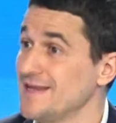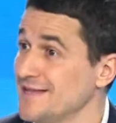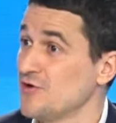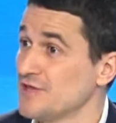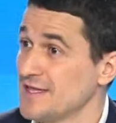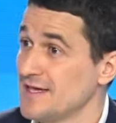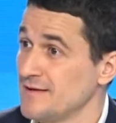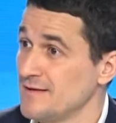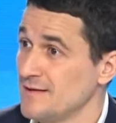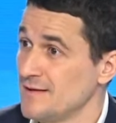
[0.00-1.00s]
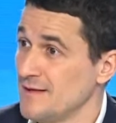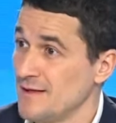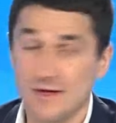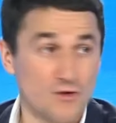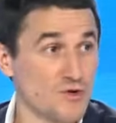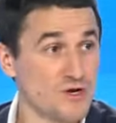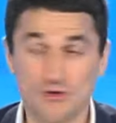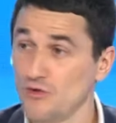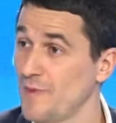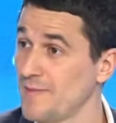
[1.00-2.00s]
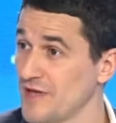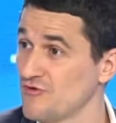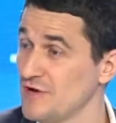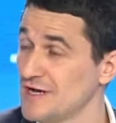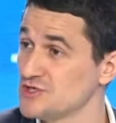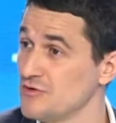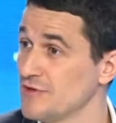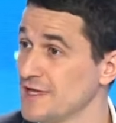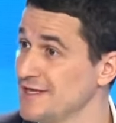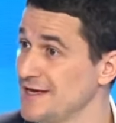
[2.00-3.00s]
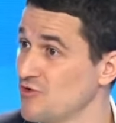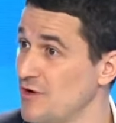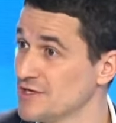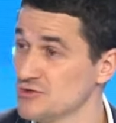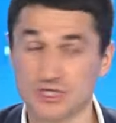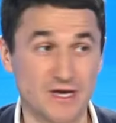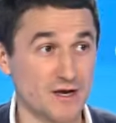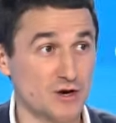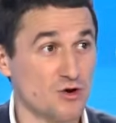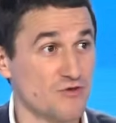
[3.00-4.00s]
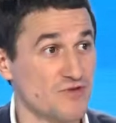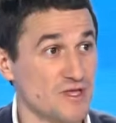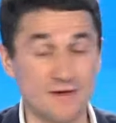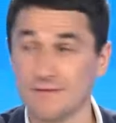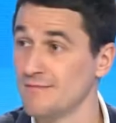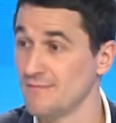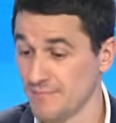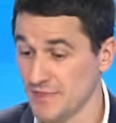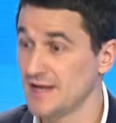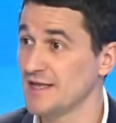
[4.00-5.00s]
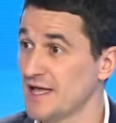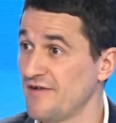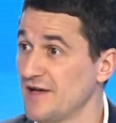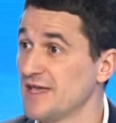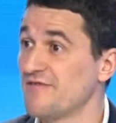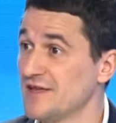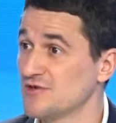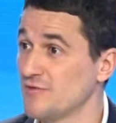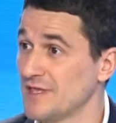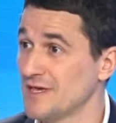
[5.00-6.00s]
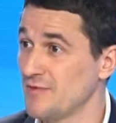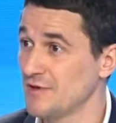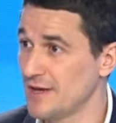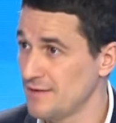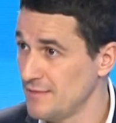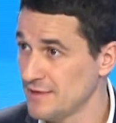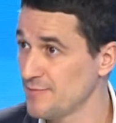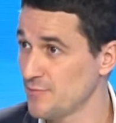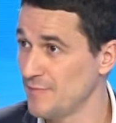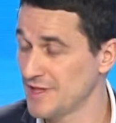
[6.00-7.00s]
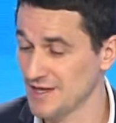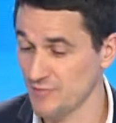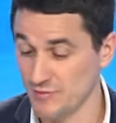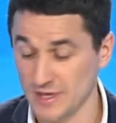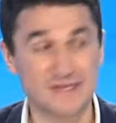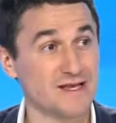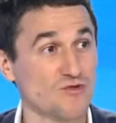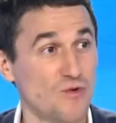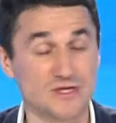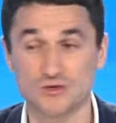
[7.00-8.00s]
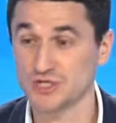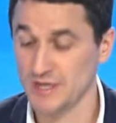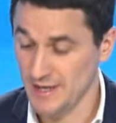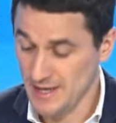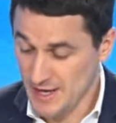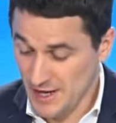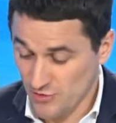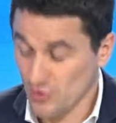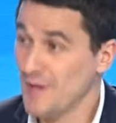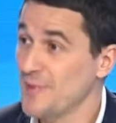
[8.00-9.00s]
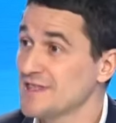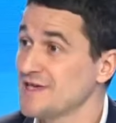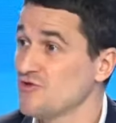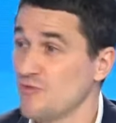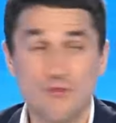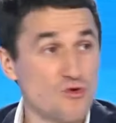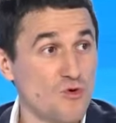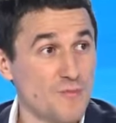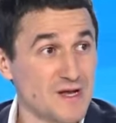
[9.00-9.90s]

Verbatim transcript: est endetté. Mmh. Oui, le groupe a perdu de l'argent. On a dit les trois sujets, Covid, télétravail, inflation, matière matières premières. Matières c'est les trois sujets. Donc à partir du moment où on perd de